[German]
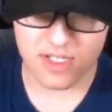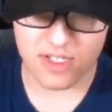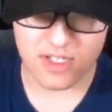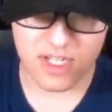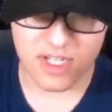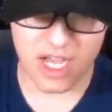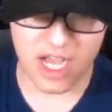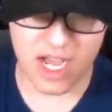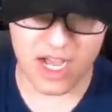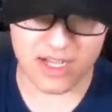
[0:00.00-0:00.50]

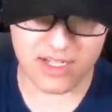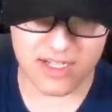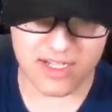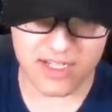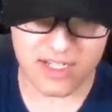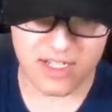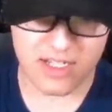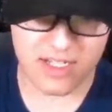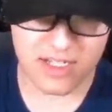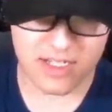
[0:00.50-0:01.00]
klaut ah.
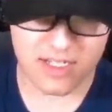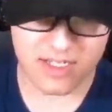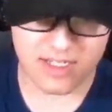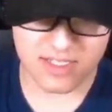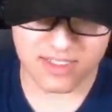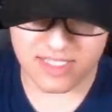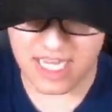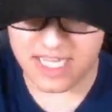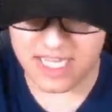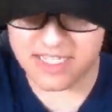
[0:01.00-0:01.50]
Pferde. Ah,
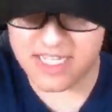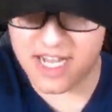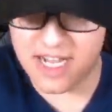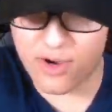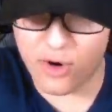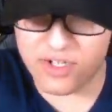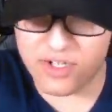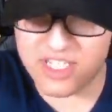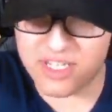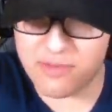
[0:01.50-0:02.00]
den
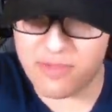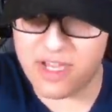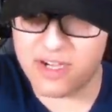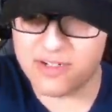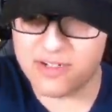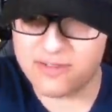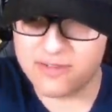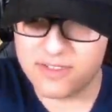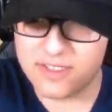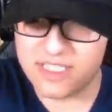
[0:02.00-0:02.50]
da, holt ihn
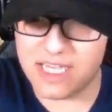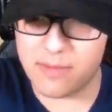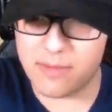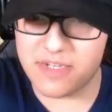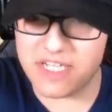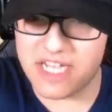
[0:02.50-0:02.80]
mir! Der hat